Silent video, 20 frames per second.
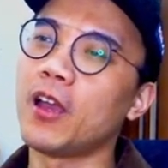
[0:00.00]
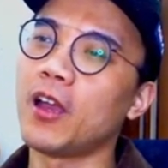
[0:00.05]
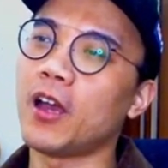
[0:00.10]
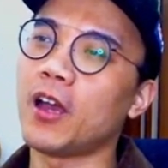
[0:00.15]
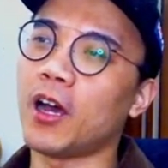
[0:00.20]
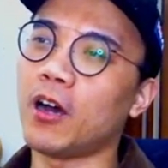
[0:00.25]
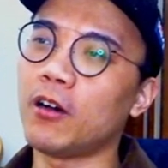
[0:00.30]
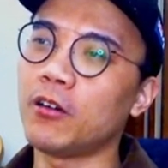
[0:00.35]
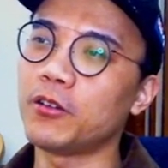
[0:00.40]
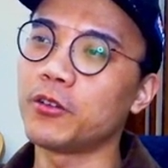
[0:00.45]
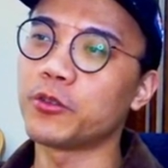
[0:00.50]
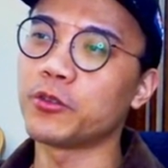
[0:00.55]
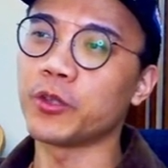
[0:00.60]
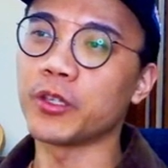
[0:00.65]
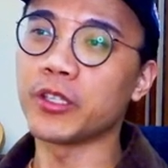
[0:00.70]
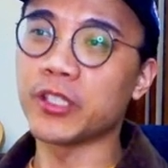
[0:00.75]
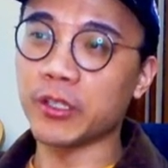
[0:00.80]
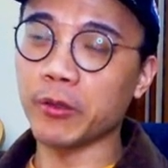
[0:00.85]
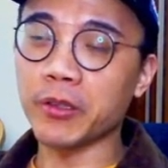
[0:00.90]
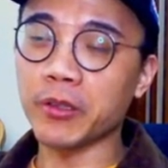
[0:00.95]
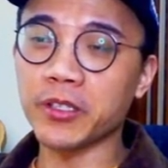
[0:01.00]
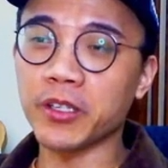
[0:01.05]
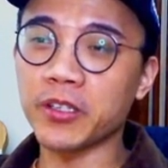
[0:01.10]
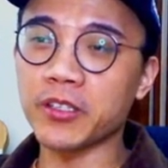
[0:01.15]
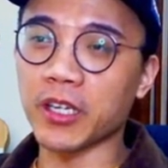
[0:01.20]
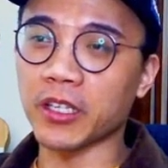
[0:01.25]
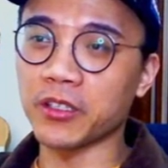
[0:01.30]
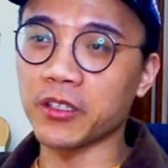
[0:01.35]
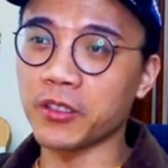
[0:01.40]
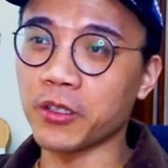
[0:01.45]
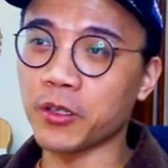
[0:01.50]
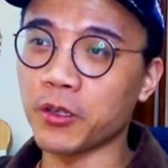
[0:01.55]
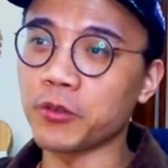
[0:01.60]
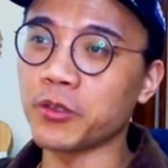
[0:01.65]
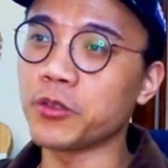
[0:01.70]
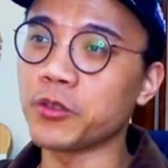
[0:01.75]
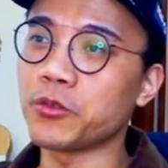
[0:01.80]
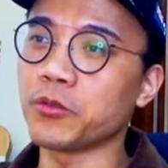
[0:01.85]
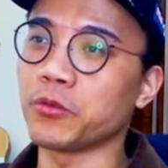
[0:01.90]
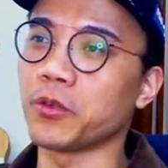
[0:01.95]
好，所以希望这个讲的是够
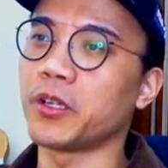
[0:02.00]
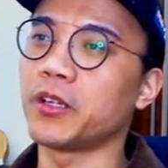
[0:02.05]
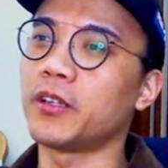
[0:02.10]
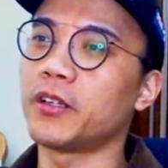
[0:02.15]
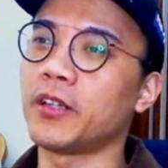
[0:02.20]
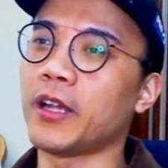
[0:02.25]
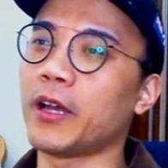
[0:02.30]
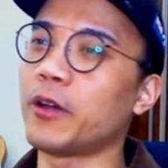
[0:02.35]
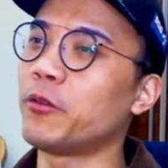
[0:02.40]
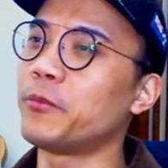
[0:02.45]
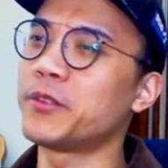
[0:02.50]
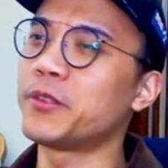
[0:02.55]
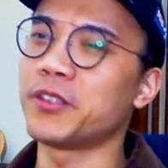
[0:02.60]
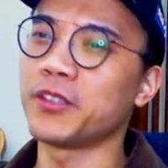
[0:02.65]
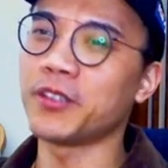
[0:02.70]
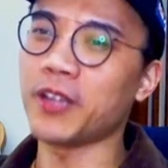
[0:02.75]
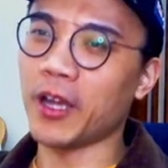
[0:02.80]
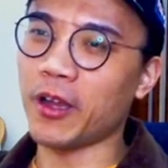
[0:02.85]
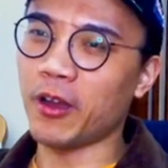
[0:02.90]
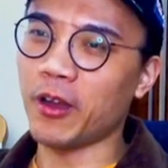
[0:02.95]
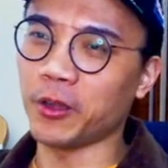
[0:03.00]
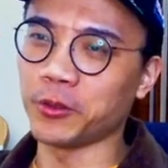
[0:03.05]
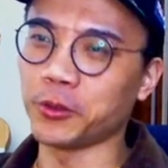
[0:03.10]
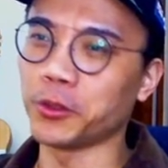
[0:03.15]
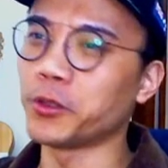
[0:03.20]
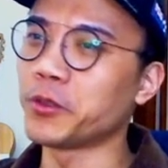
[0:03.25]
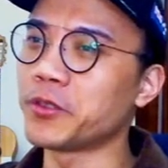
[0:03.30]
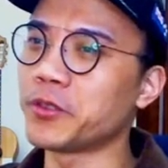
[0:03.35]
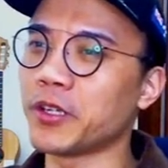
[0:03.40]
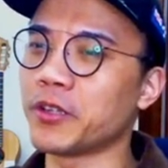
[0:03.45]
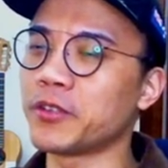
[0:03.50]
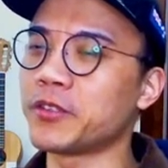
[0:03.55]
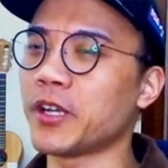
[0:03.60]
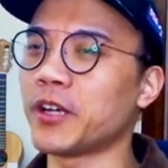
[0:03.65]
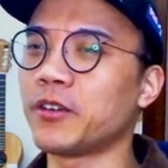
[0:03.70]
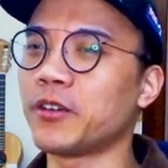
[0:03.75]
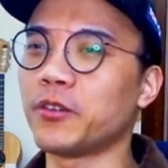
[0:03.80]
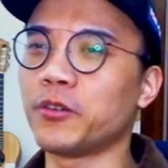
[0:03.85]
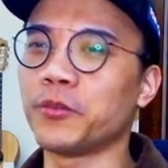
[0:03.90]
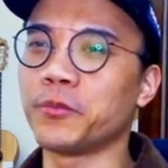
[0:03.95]
清楚了。来，我们其实还有好多东西要讲
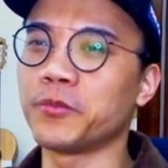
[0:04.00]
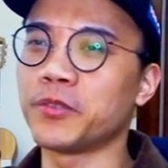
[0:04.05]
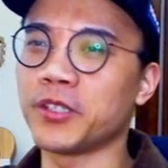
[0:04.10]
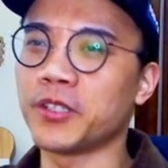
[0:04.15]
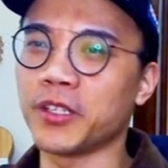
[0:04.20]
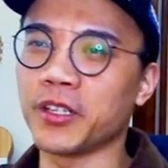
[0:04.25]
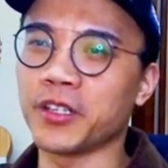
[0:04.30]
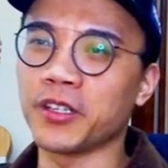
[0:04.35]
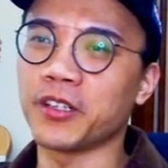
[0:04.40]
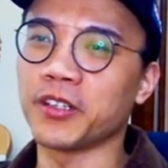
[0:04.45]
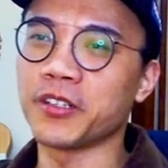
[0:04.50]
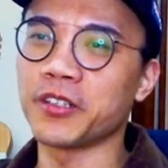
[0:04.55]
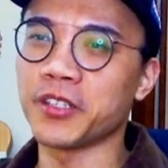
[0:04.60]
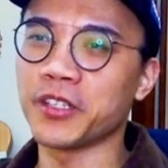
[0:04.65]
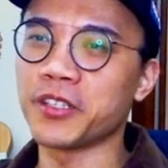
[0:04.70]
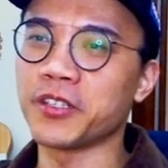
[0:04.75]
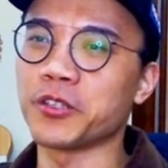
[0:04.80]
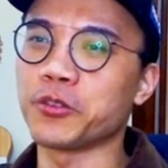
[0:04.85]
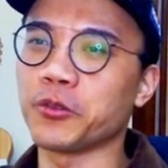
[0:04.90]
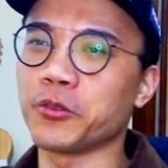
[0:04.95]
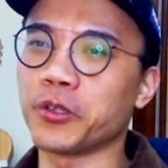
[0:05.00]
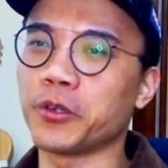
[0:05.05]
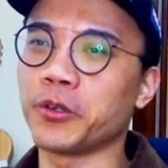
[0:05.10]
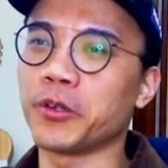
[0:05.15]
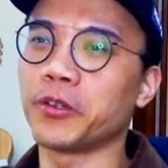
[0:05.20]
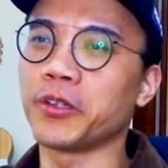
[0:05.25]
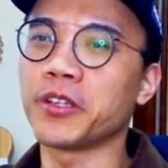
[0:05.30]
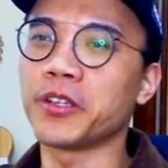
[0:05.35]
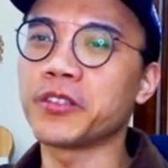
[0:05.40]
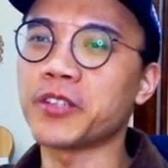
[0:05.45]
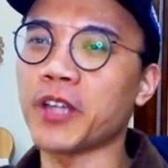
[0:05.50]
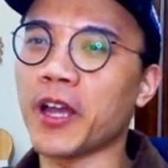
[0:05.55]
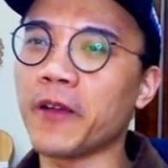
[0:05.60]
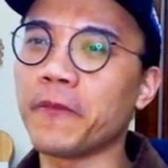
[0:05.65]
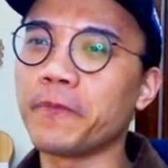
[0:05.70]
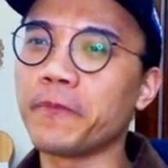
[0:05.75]
哦。我们今天可能这一集做的会有点长。